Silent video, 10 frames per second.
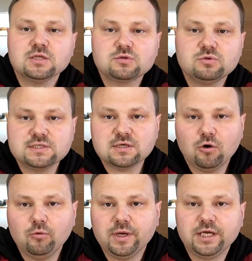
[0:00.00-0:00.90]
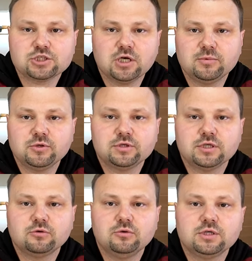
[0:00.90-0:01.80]
Zu dieser Homepage habe ich euch
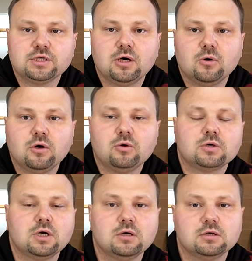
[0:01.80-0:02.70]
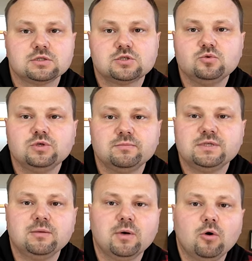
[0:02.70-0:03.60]
natürlich auch oder zu dem
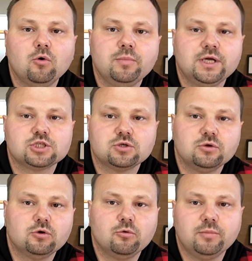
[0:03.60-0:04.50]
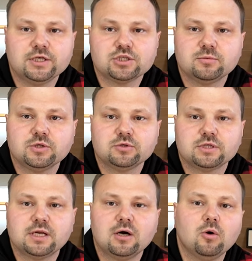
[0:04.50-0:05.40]
Thema Homepage, neue Homepage, habe ich euch
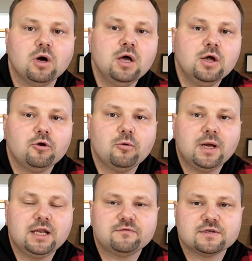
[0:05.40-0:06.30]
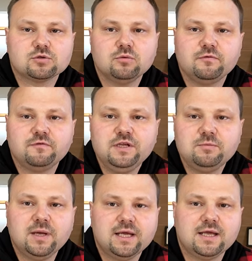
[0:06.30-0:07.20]
dann auch nochmal etwas um
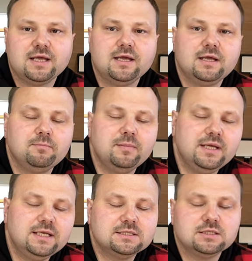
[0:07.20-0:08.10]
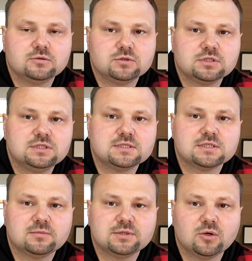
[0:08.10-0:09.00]
Feedback gebeten und
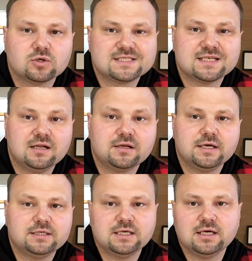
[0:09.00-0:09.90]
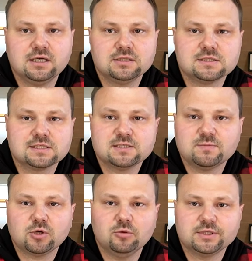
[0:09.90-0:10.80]
dieses habe ich auch zahlreich erhalten, sei es
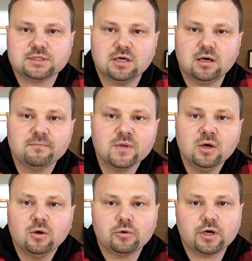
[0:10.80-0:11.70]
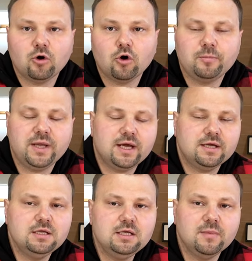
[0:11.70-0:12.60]
per Kommentar oder auch
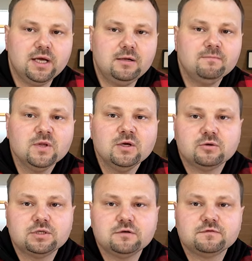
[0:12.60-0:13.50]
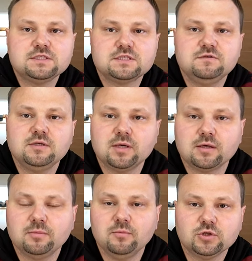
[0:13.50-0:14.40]
per E-Mail schnell. Und hier auf dieses
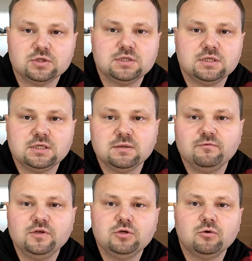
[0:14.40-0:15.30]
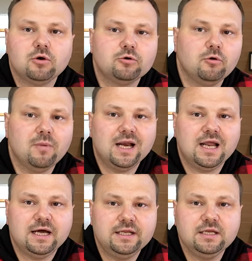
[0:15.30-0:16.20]
Feedback möchte ich hier in dem Video auch nochmal
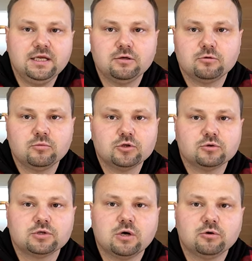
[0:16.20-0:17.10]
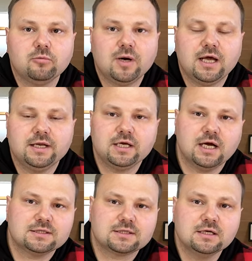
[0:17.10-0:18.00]
eingehen und möchte euch auch nochmal
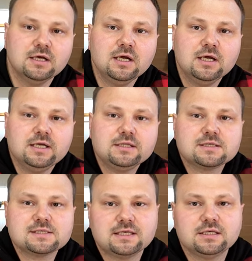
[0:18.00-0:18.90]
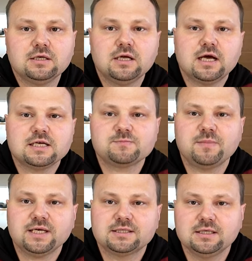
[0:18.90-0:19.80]
einige andere interessante
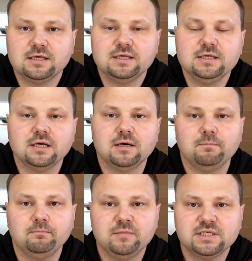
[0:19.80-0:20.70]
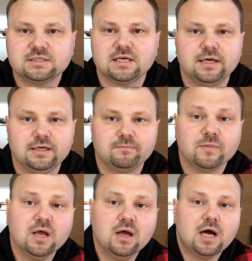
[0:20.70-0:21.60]
Aspekte hier mitteilen.
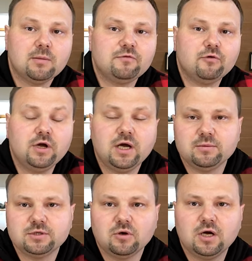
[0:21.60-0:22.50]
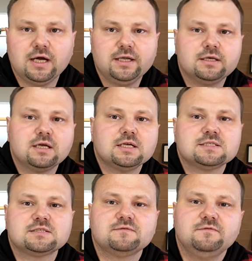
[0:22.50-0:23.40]
Aber vorher habe ich noch einen
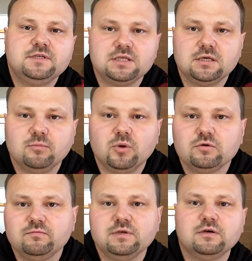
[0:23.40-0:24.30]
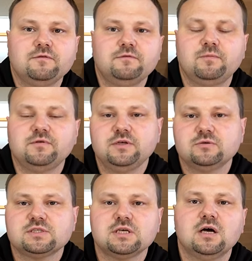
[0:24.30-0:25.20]
ganz wichtigen Punkt. Wir befinden
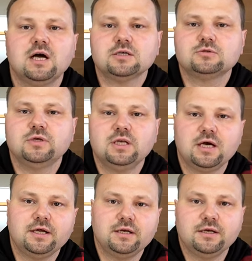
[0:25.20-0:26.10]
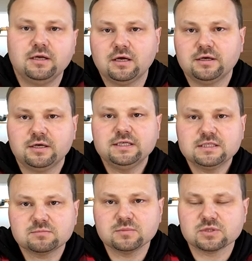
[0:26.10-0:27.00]
uns ja aktuell in einer
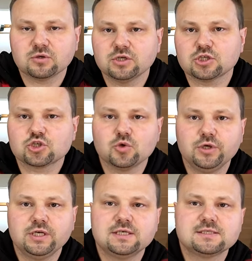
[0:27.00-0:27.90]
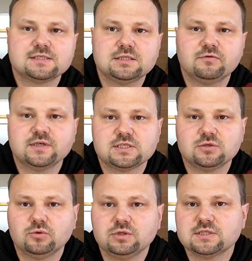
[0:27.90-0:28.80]
nicht besonders schönen
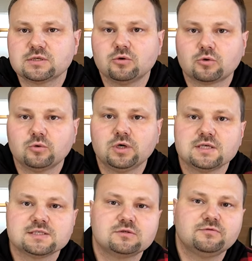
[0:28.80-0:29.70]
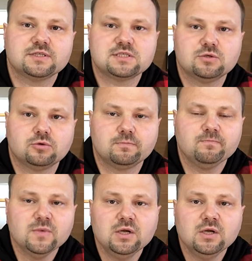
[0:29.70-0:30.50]
Situation, diese Corona-Situation.